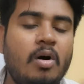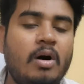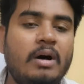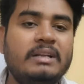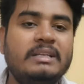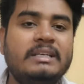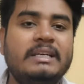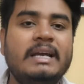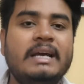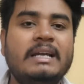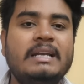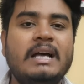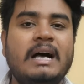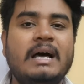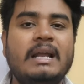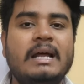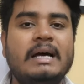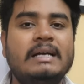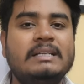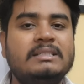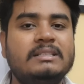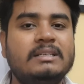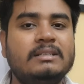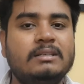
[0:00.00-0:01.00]
और ये
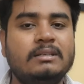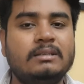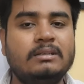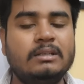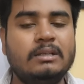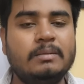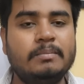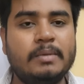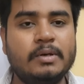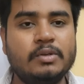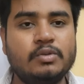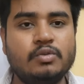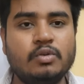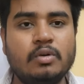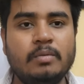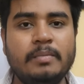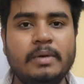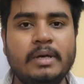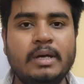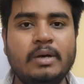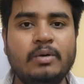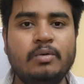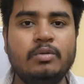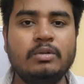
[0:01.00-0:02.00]
नाराजगी जितने बच्चों
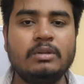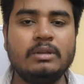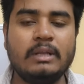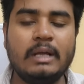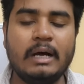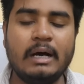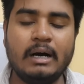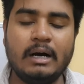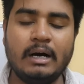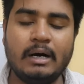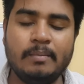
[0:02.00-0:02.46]
में है उतना